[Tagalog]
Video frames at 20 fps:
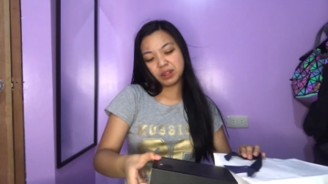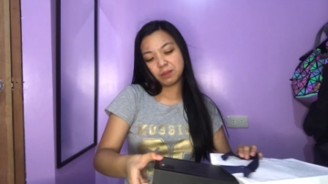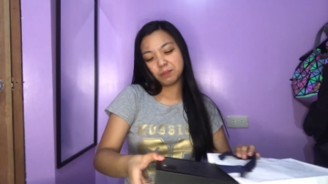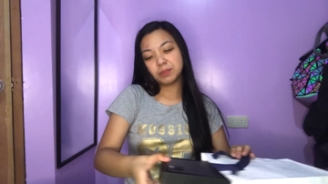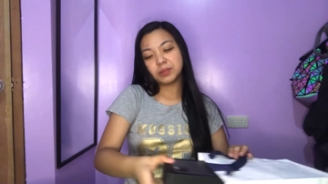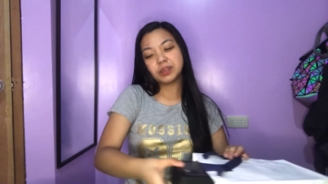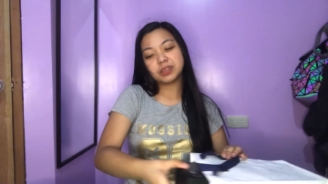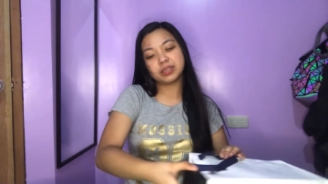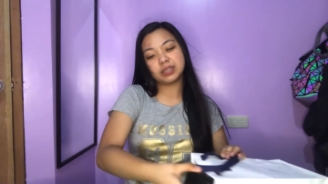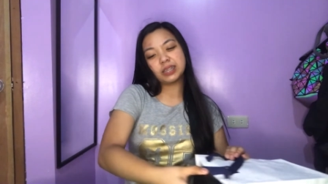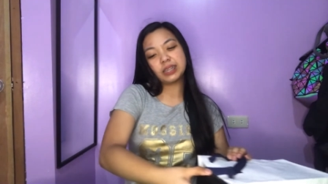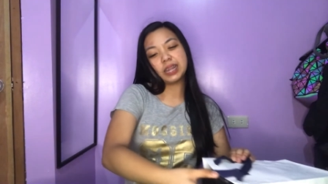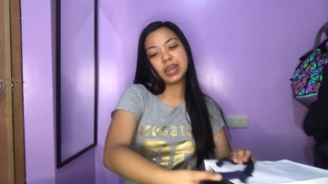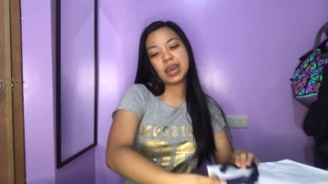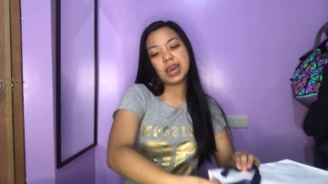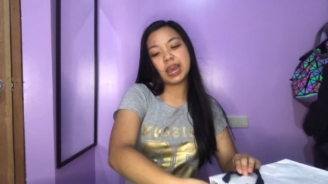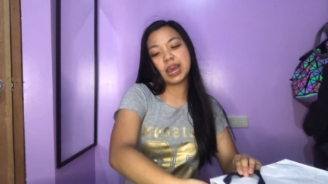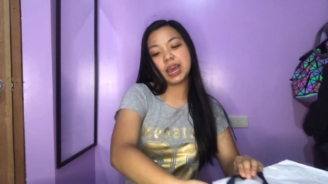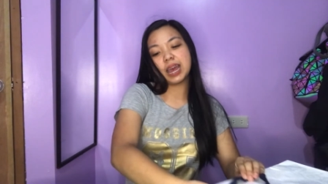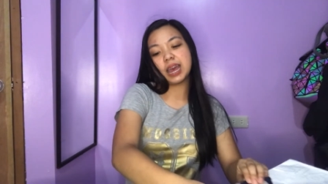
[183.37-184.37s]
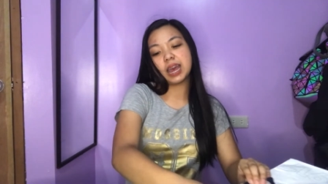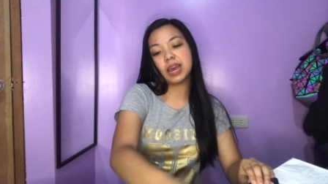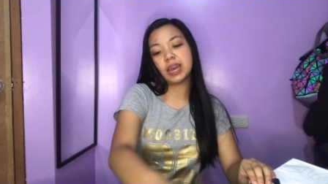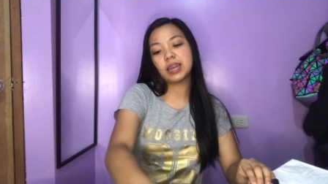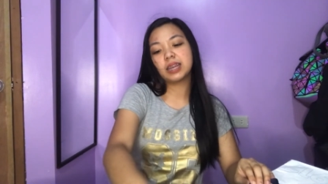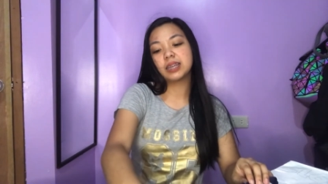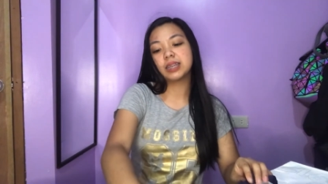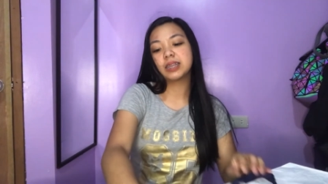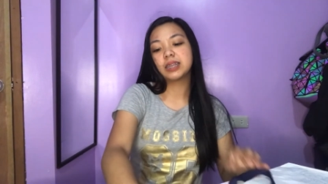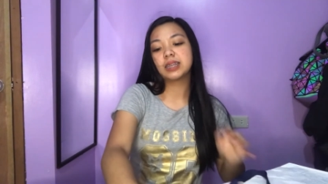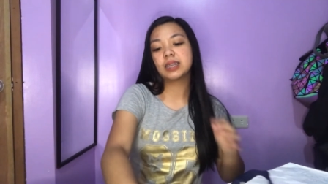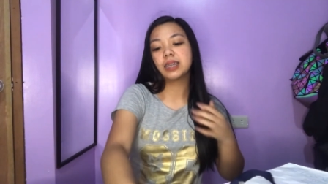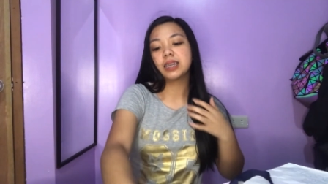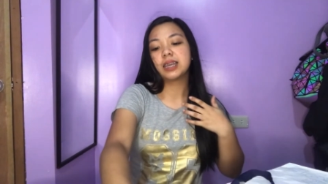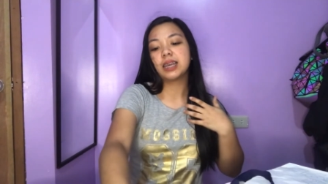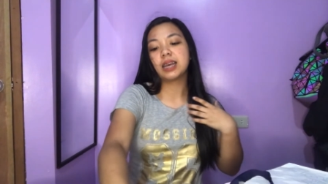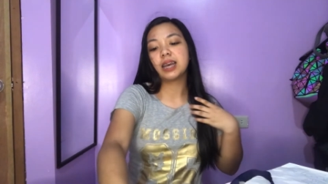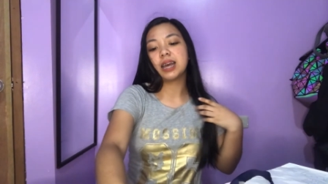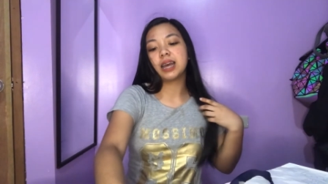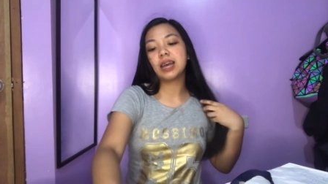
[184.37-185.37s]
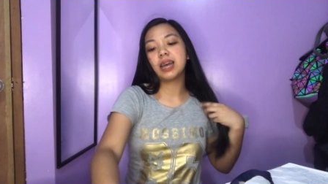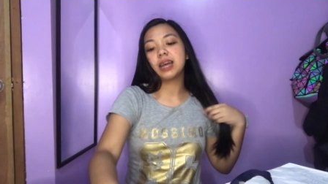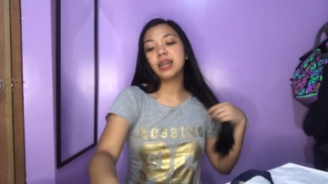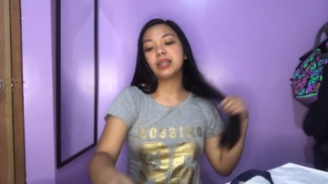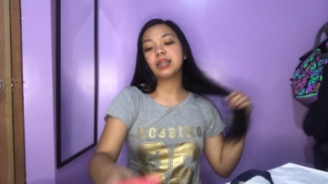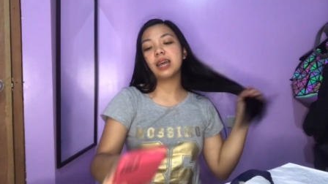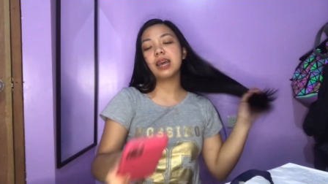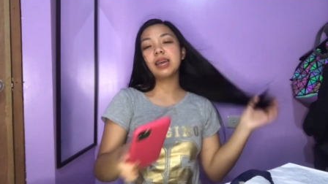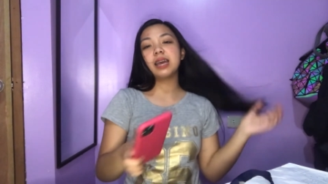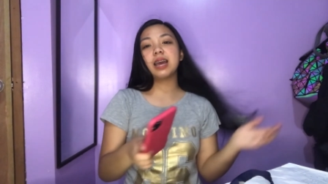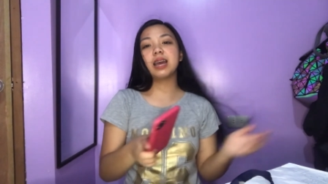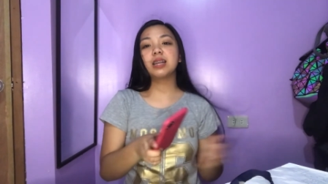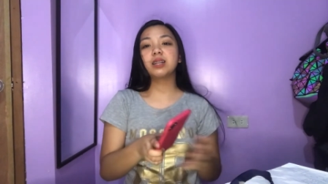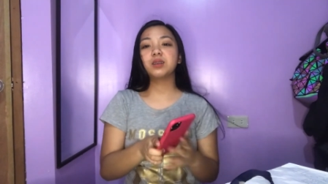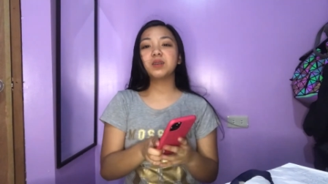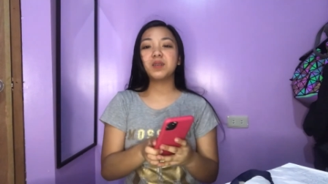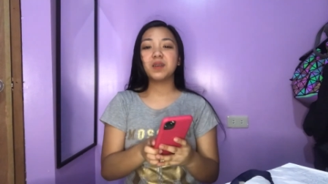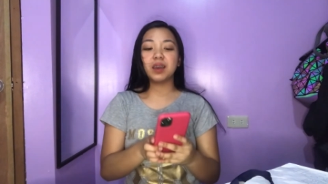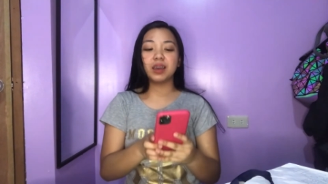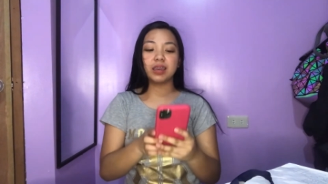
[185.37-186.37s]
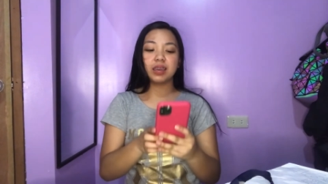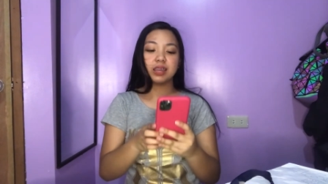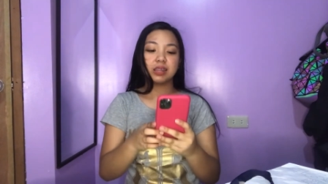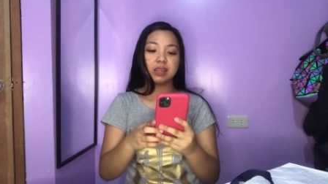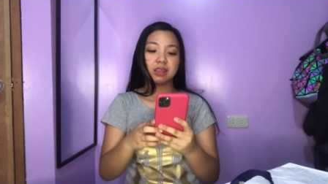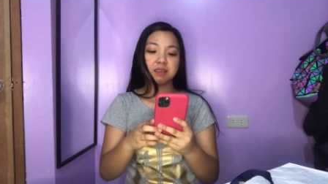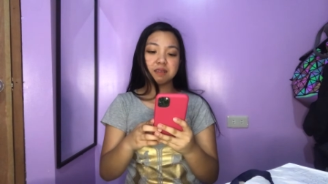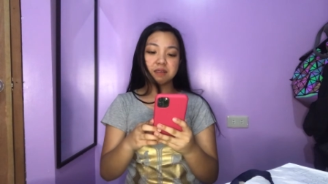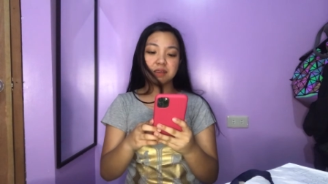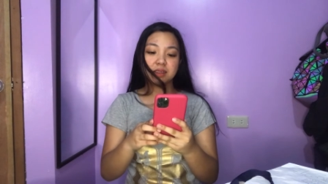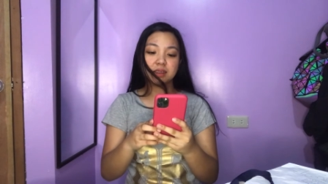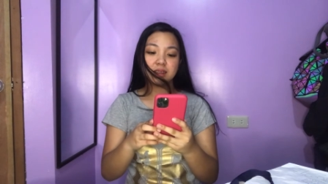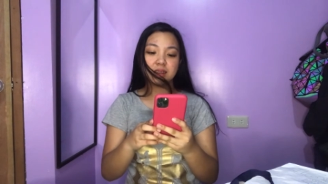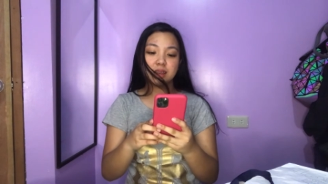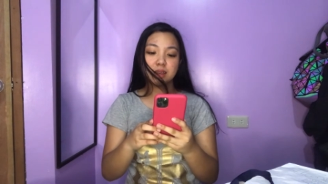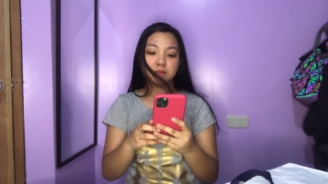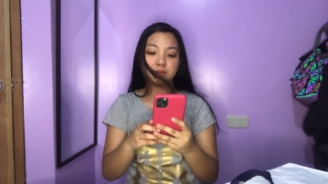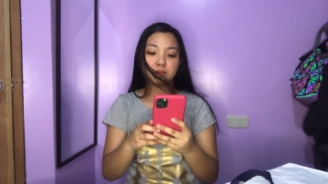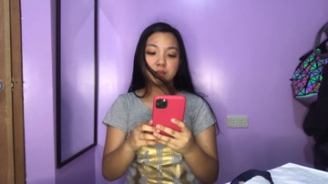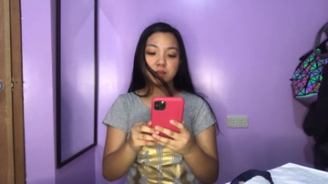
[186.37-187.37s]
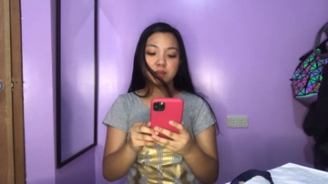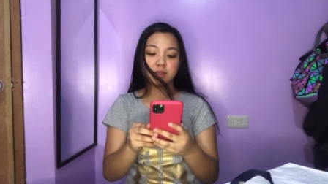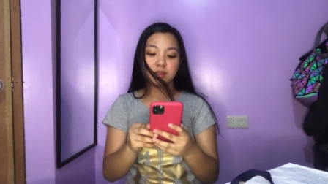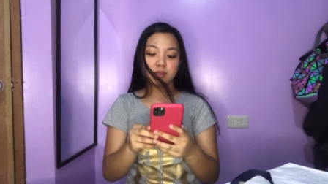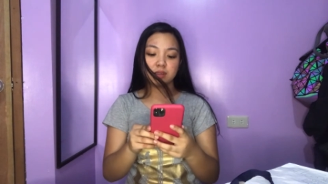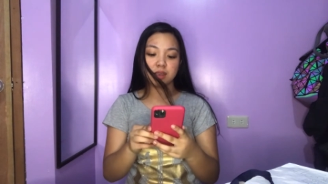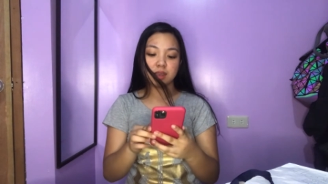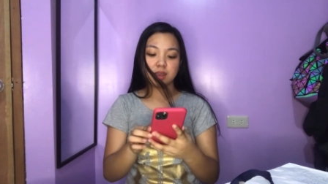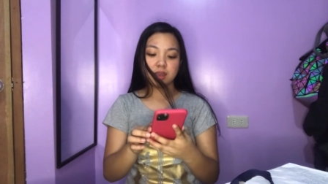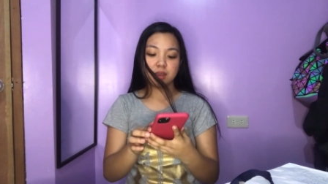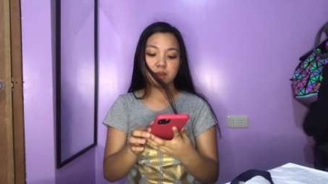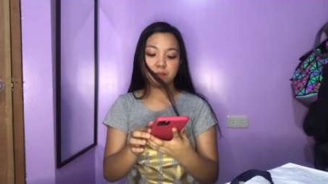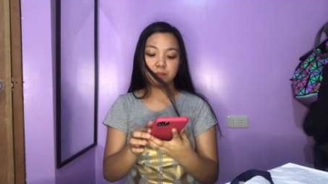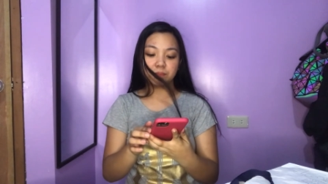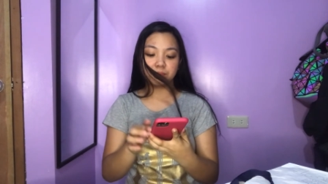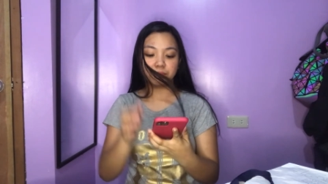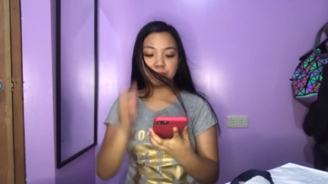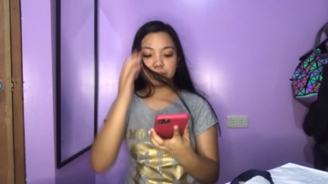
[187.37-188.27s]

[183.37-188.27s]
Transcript: Tapos na. At, ayan, kung makikita nyo, ginagamit ko na siya.